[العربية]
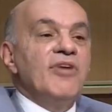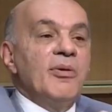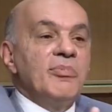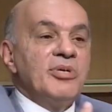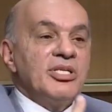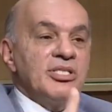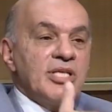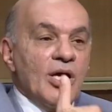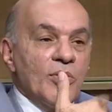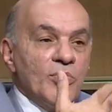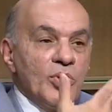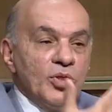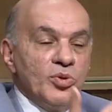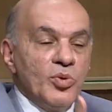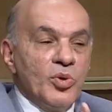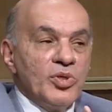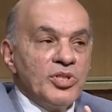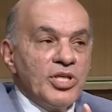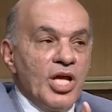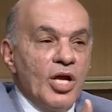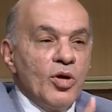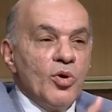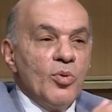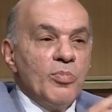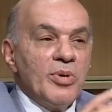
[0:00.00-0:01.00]
فبيزودوا
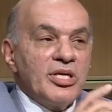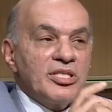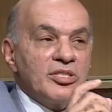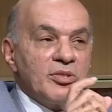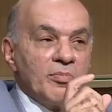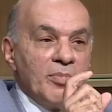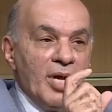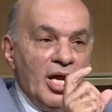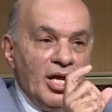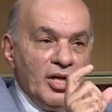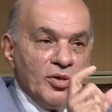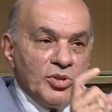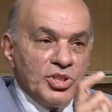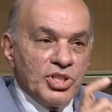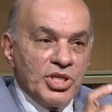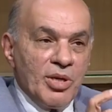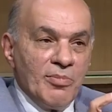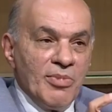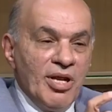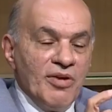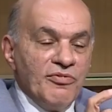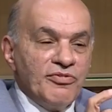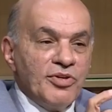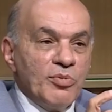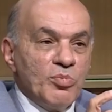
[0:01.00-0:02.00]
انتاجه بس بحر
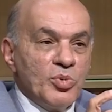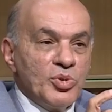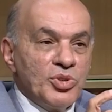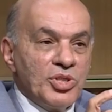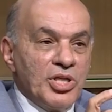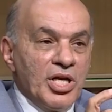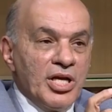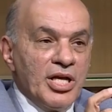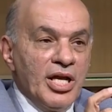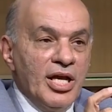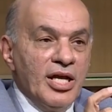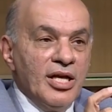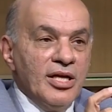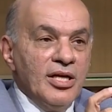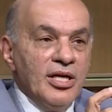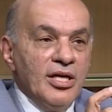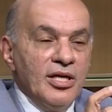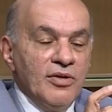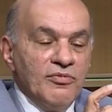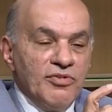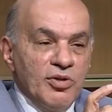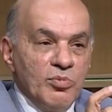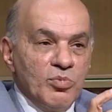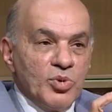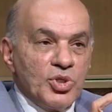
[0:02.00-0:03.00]
الشمال فيه منتجه
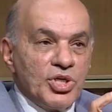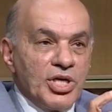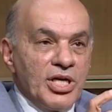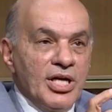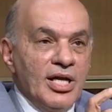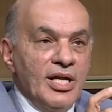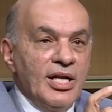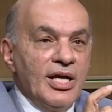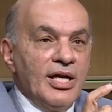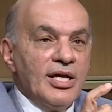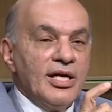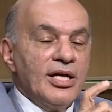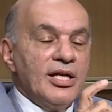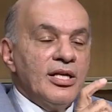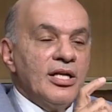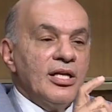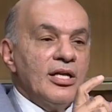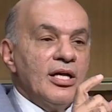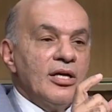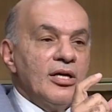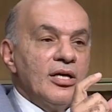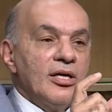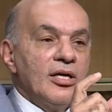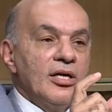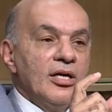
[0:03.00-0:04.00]
في مشكله
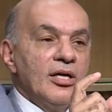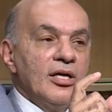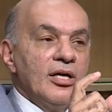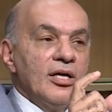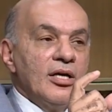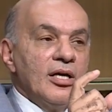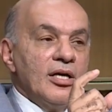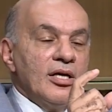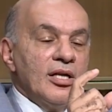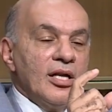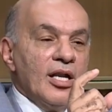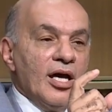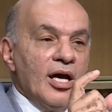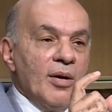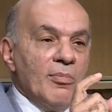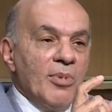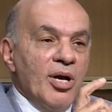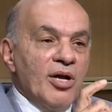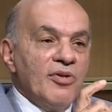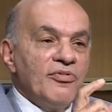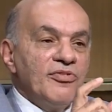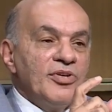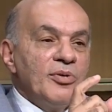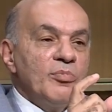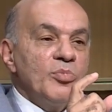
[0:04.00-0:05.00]
ان
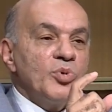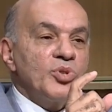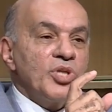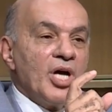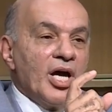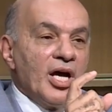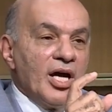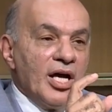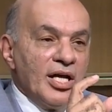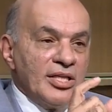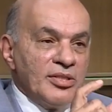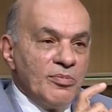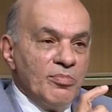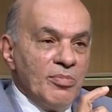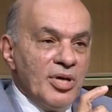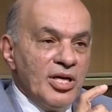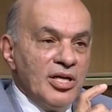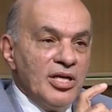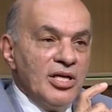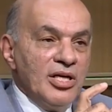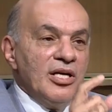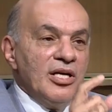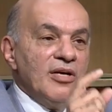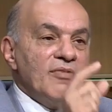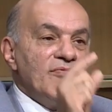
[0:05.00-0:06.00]
الابار فيه متقدمه
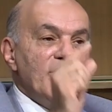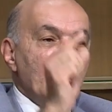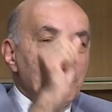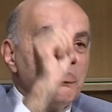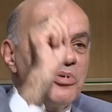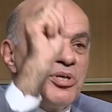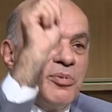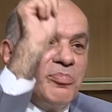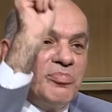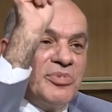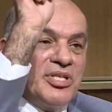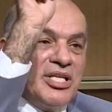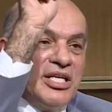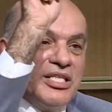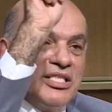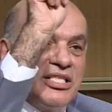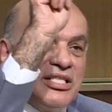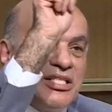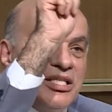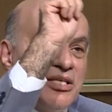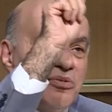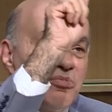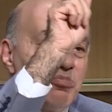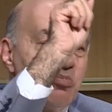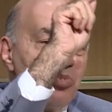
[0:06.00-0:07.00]

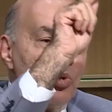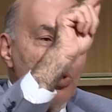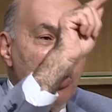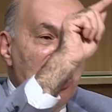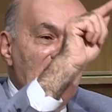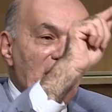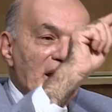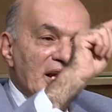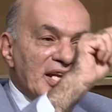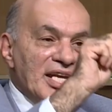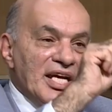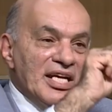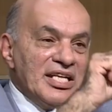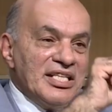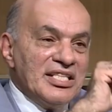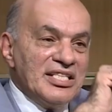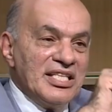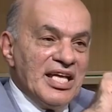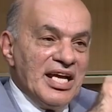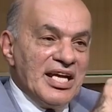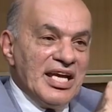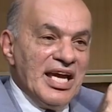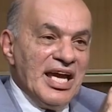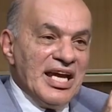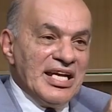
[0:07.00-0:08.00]
فبيبتدي منحنى
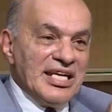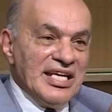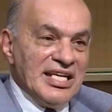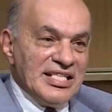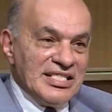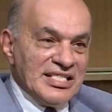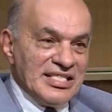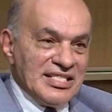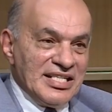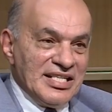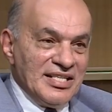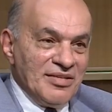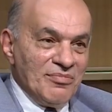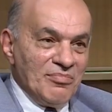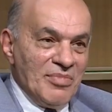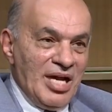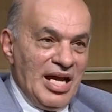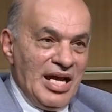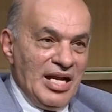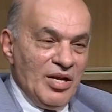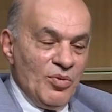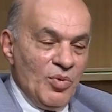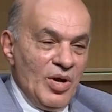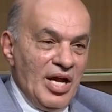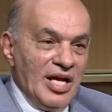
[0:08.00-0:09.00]
انتاجها ينزل
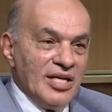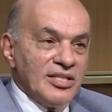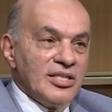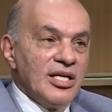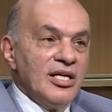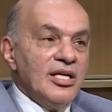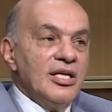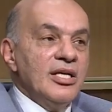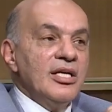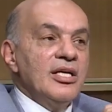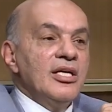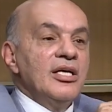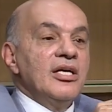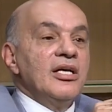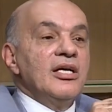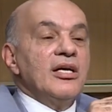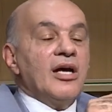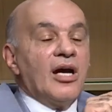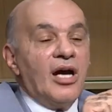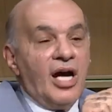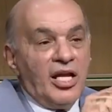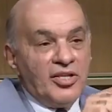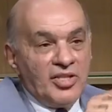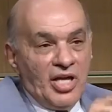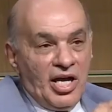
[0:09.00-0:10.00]
مع الوقت
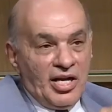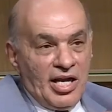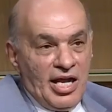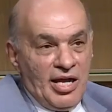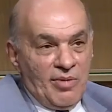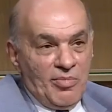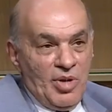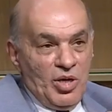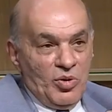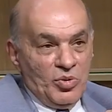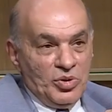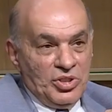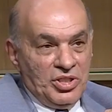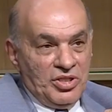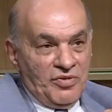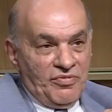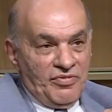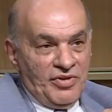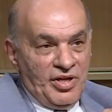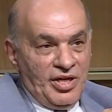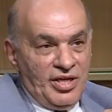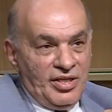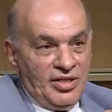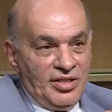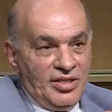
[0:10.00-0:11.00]
قطر عملوا
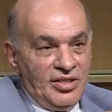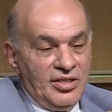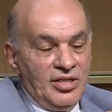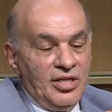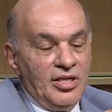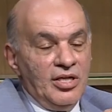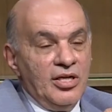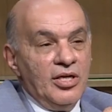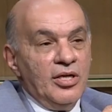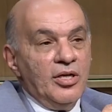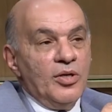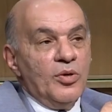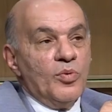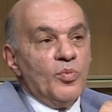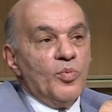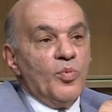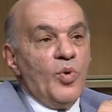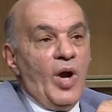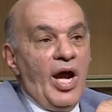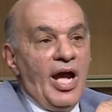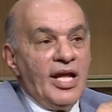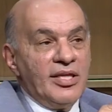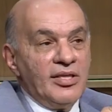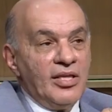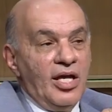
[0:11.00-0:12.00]
اتفاق
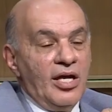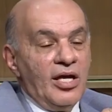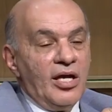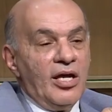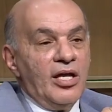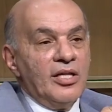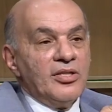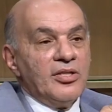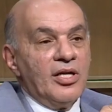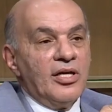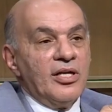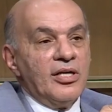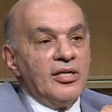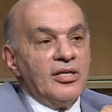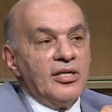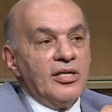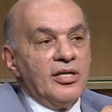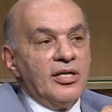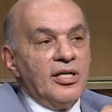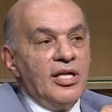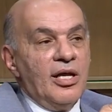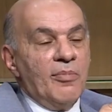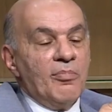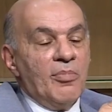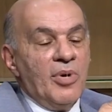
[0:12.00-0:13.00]
وحتى قطر
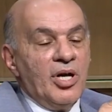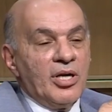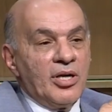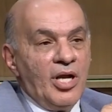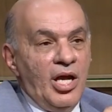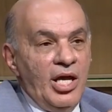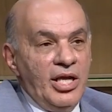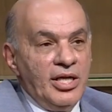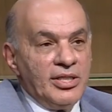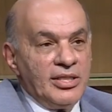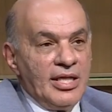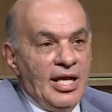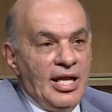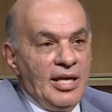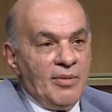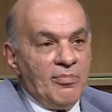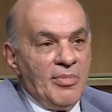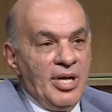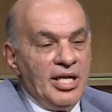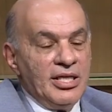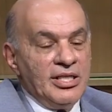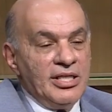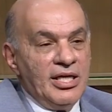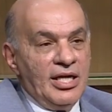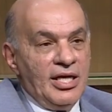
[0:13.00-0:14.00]
لما راحت
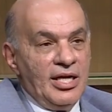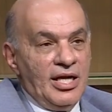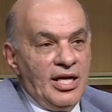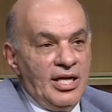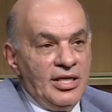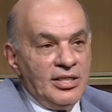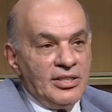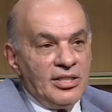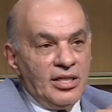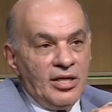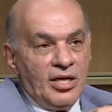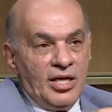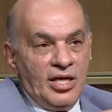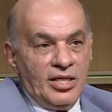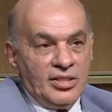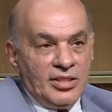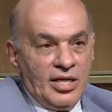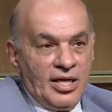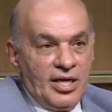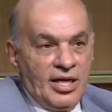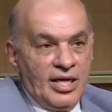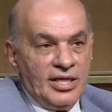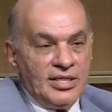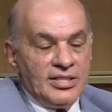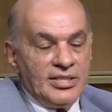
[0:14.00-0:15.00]
المانيا قالت
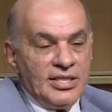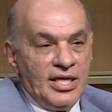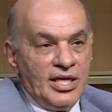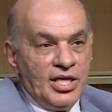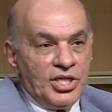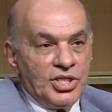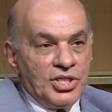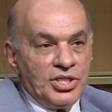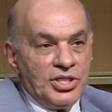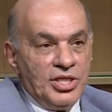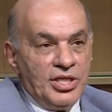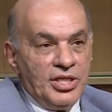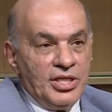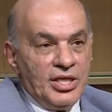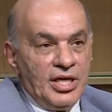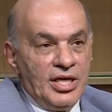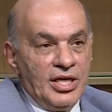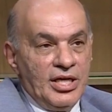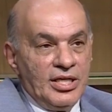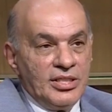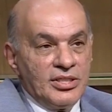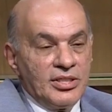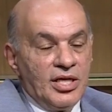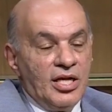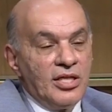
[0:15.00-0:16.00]
لقطر عايزه اشتري
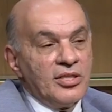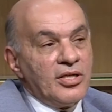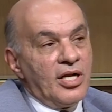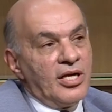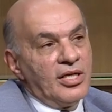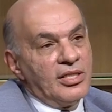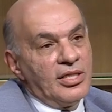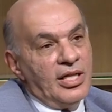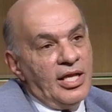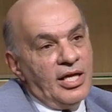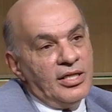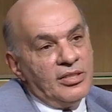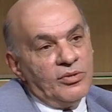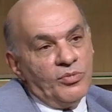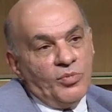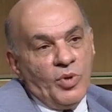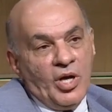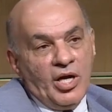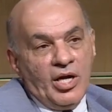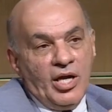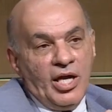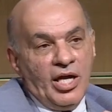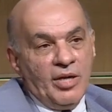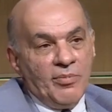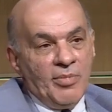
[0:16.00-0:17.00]
غاز قطر قالت
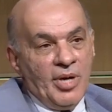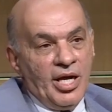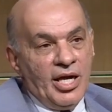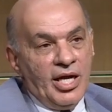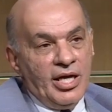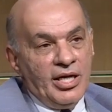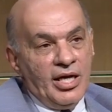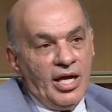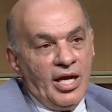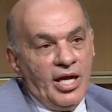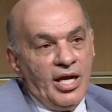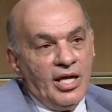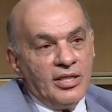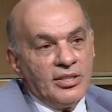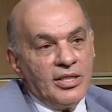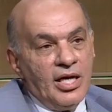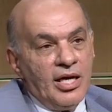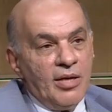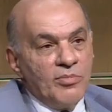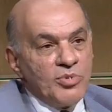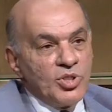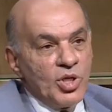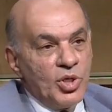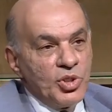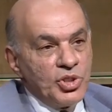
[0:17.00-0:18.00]
وقعي معايا عقد
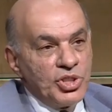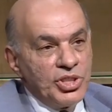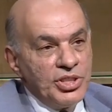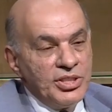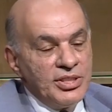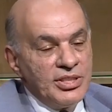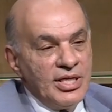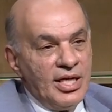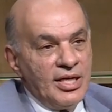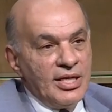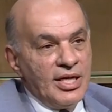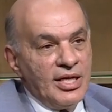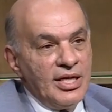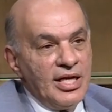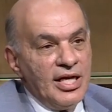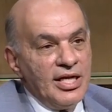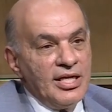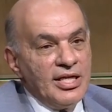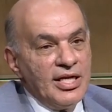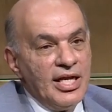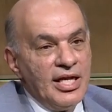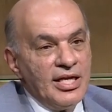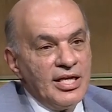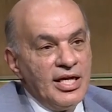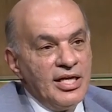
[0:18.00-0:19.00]
25 سنه
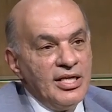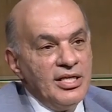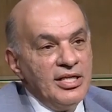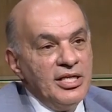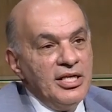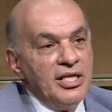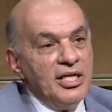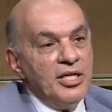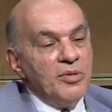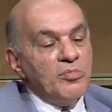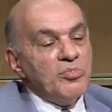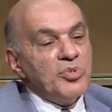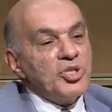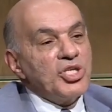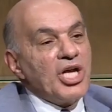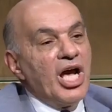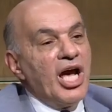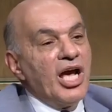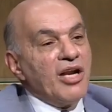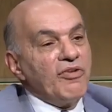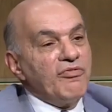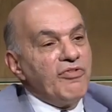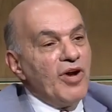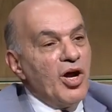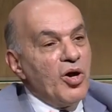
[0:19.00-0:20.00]
لان انا مش
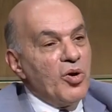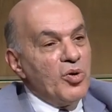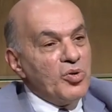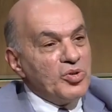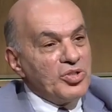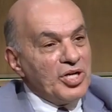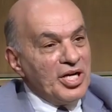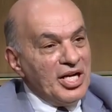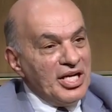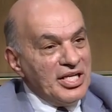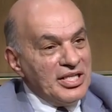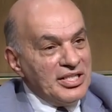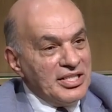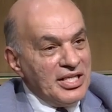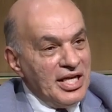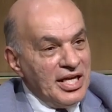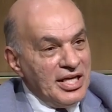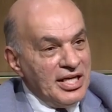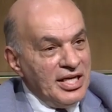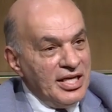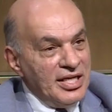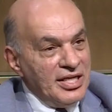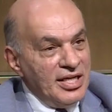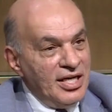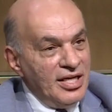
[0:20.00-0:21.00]
هرفع قدره
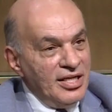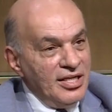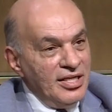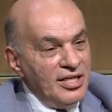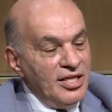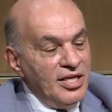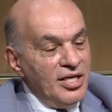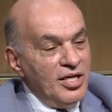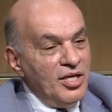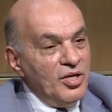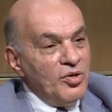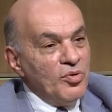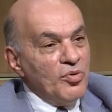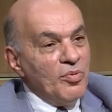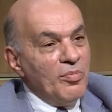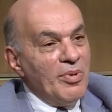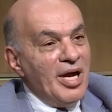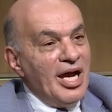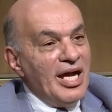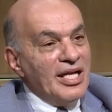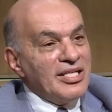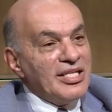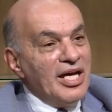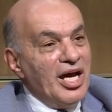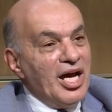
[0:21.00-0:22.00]
انتاجيه ما
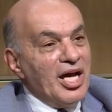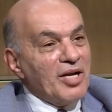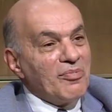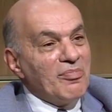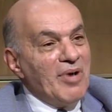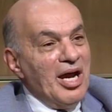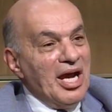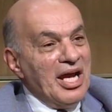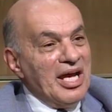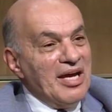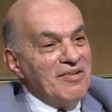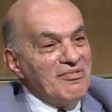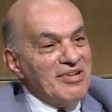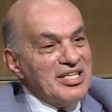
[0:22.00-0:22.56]
بعد إن اربع هبيع.